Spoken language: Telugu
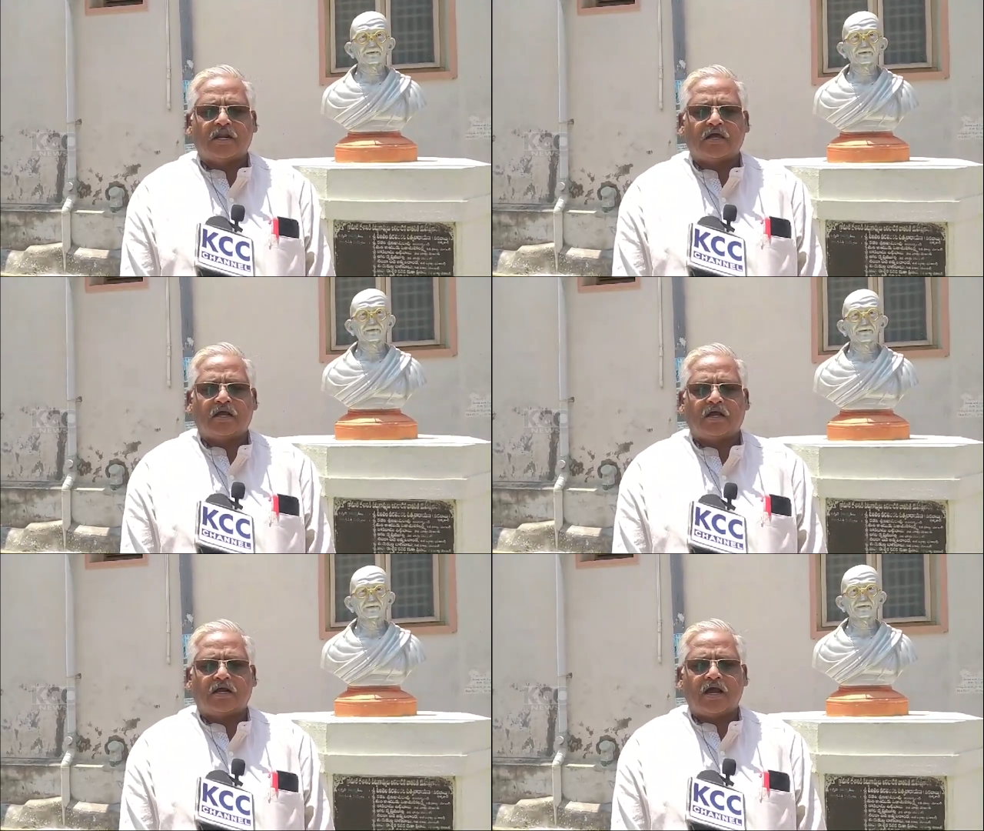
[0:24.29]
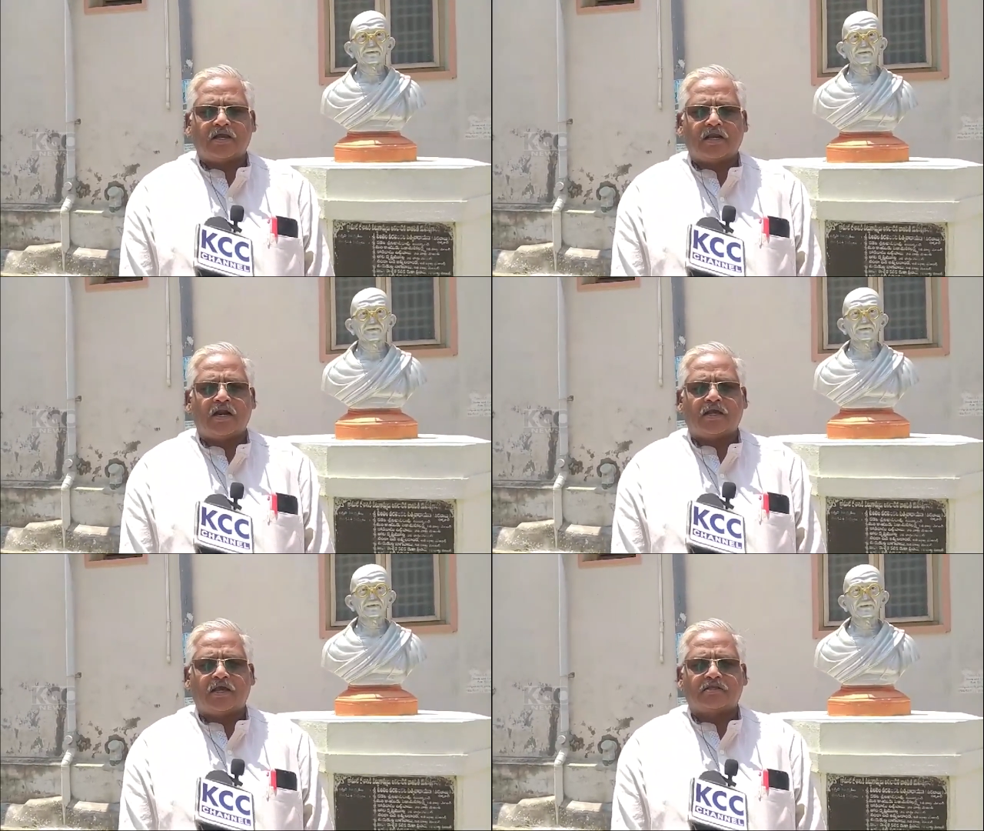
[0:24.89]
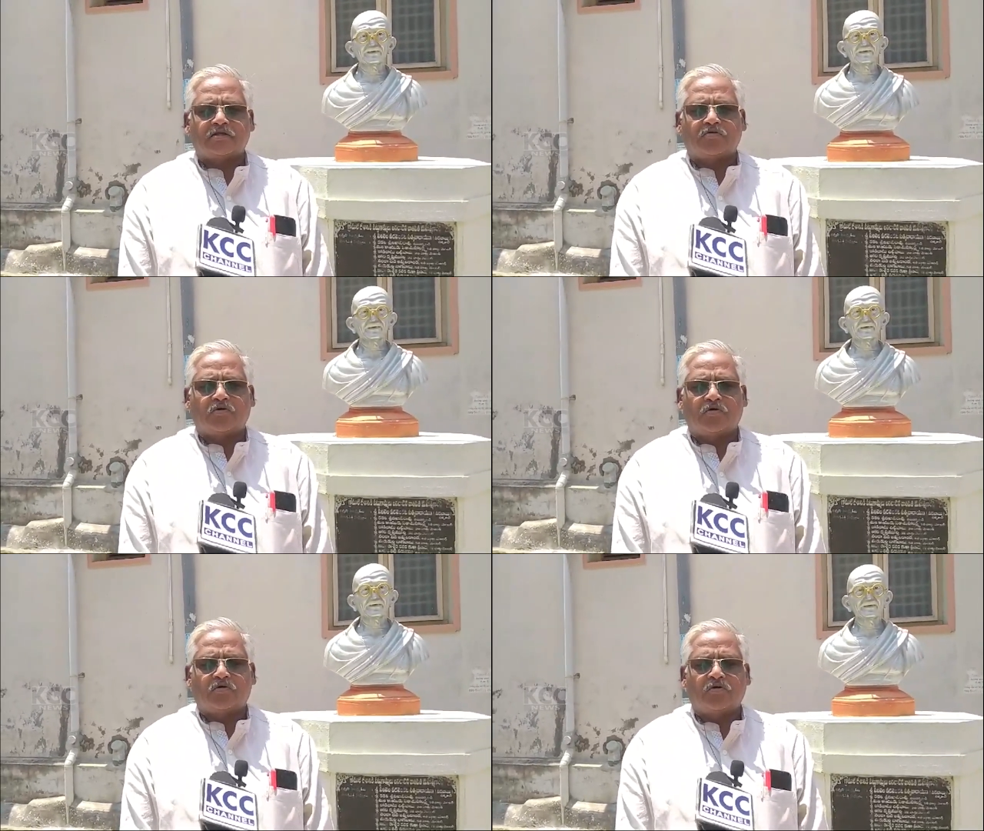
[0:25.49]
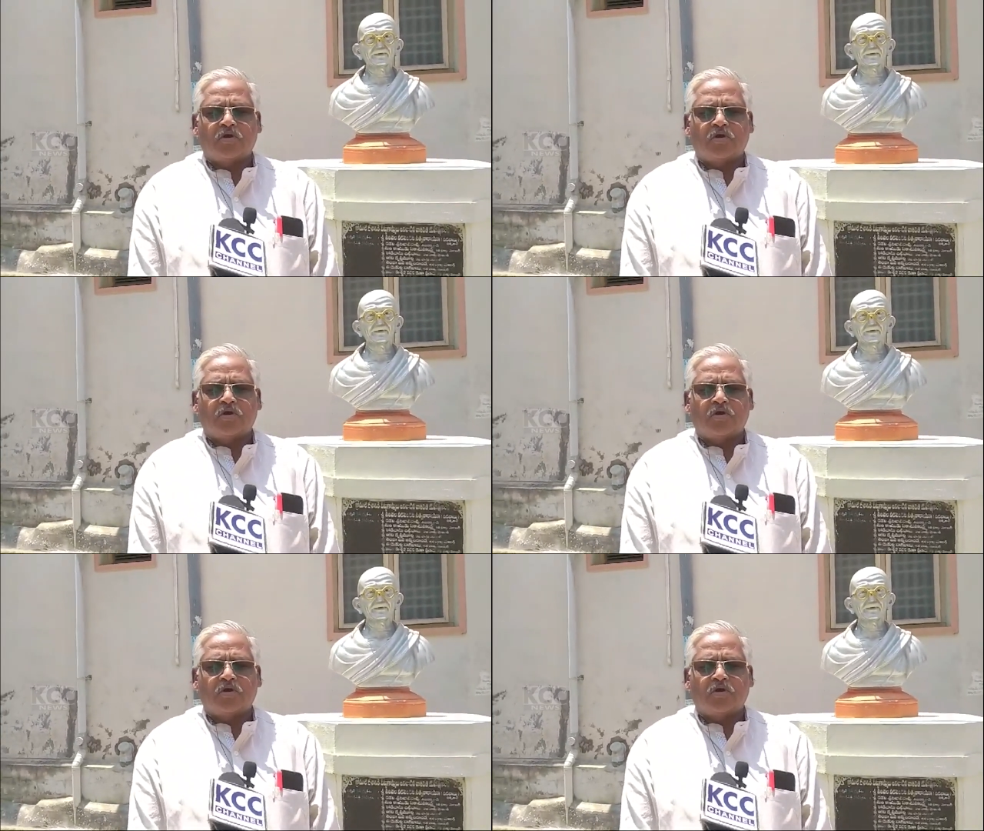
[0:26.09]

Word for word: జిల్లా కాకినాడ కేంద్రంలో